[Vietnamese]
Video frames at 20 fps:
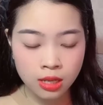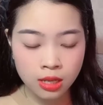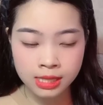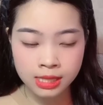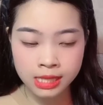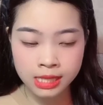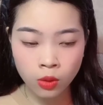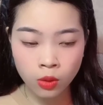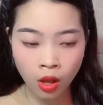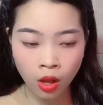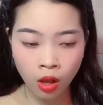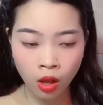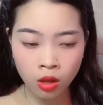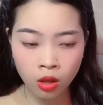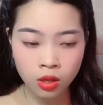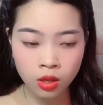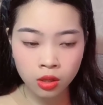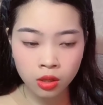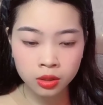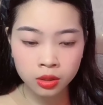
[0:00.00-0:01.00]
sau đó
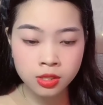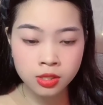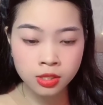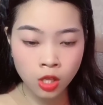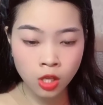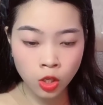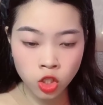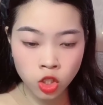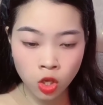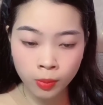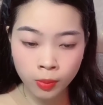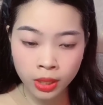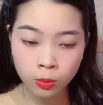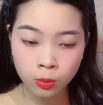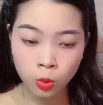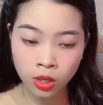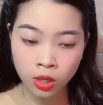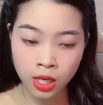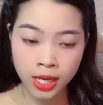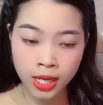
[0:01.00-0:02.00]
tự rót cho mình
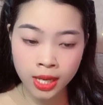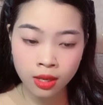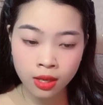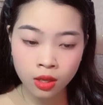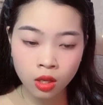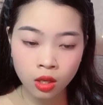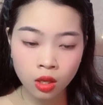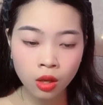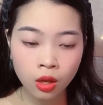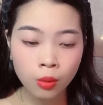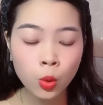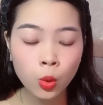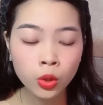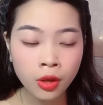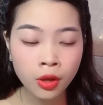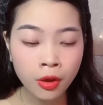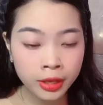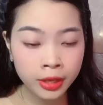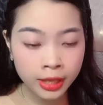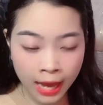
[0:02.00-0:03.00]
một ly, một
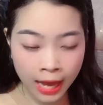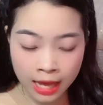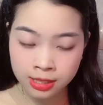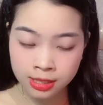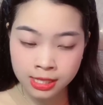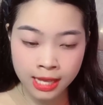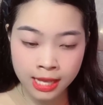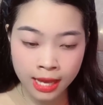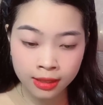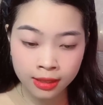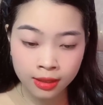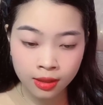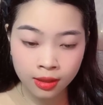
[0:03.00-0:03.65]
hơi cạn sạch.